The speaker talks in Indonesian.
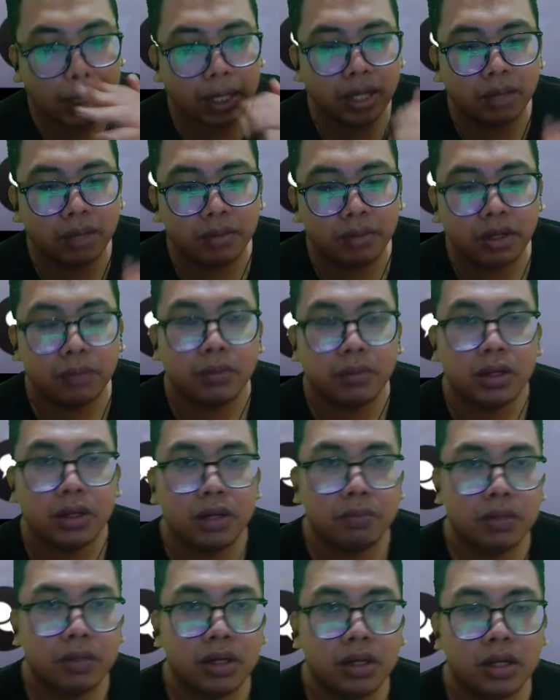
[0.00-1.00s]
ini kayak
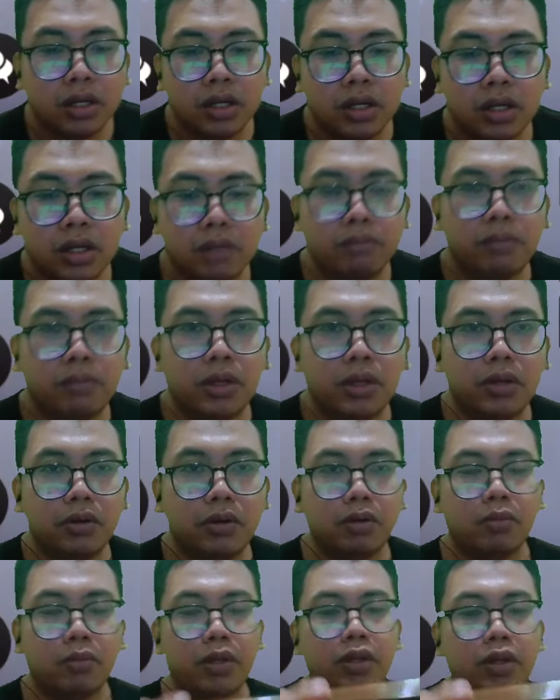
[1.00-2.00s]
mirip-mirip
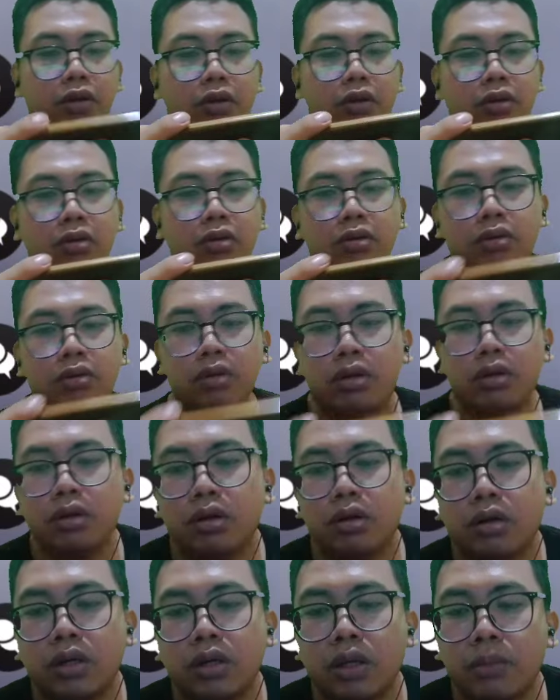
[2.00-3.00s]
background-background
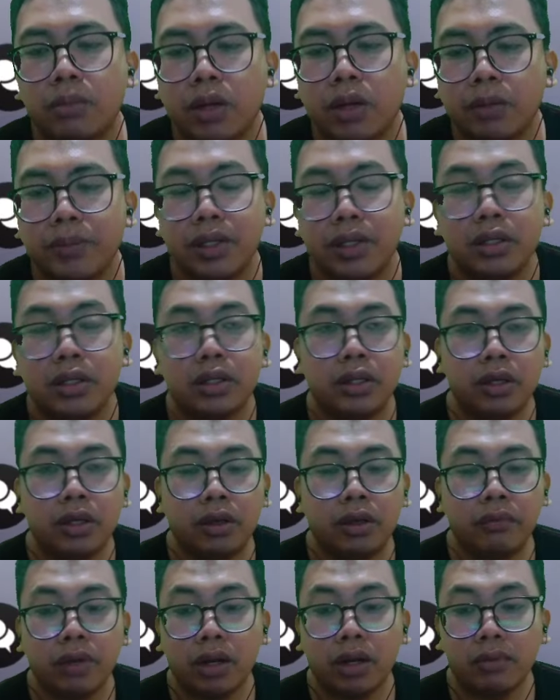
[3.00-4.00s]
uh, game
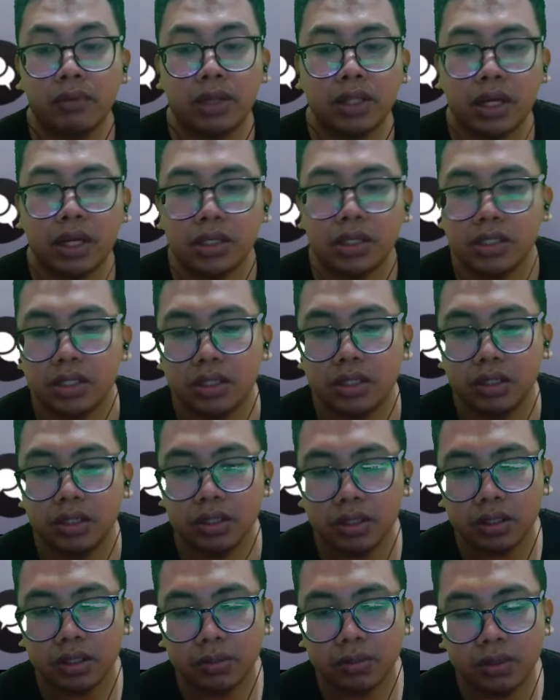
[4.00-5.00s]
RPG Final Fantasy ya
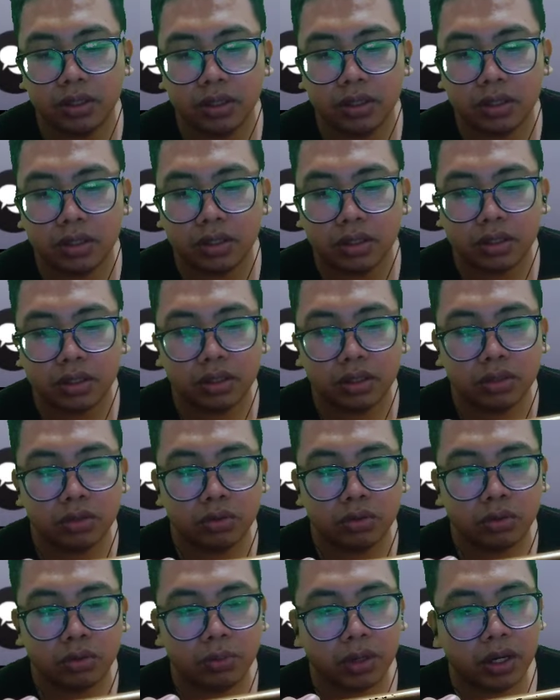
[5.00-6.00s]
tapi
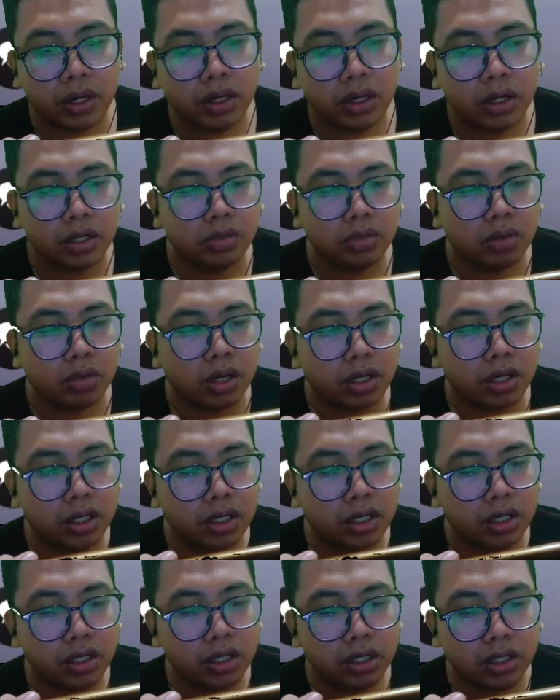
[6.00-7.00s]
cukup keren ada suara
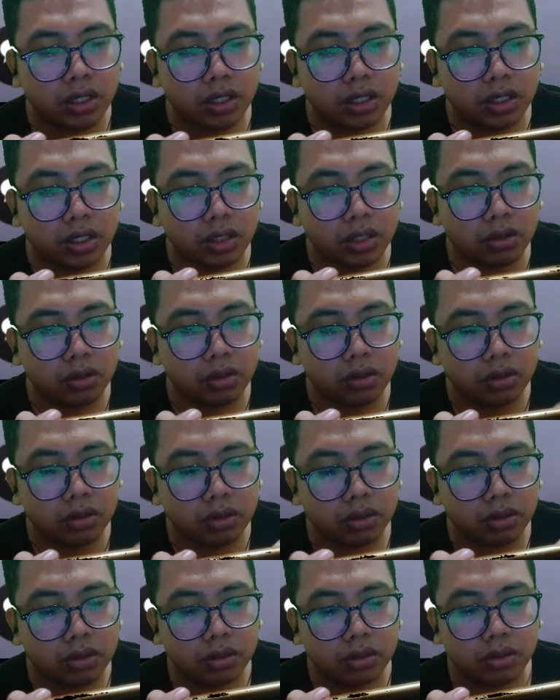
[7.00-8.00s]
titit titit gitu
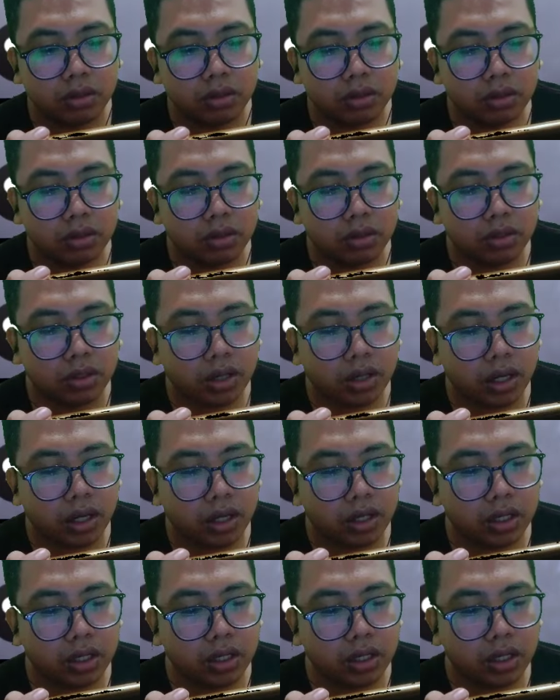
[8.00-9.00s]
kayak
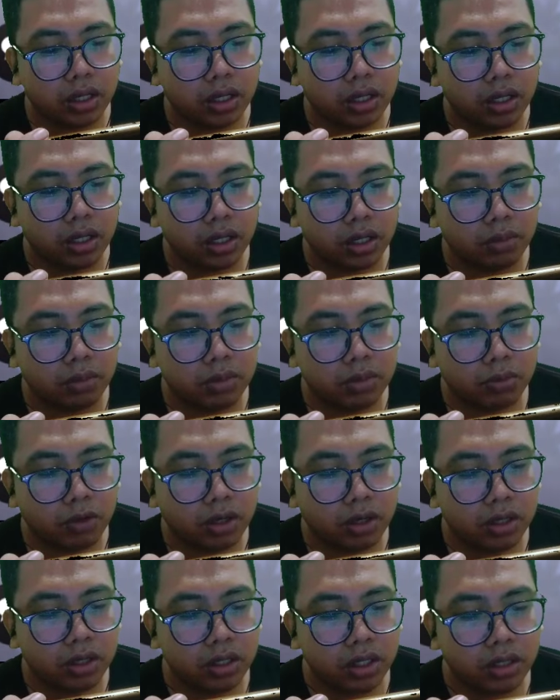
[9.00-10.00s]
gini kayak gini kirim
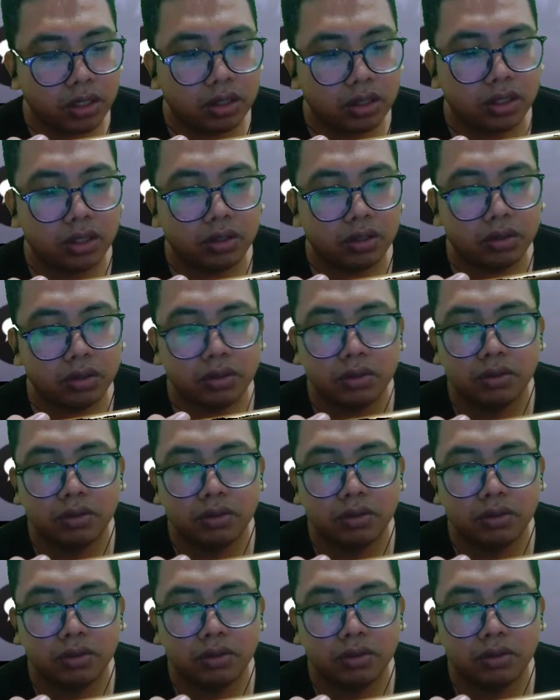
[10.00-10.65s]
semua tit gitu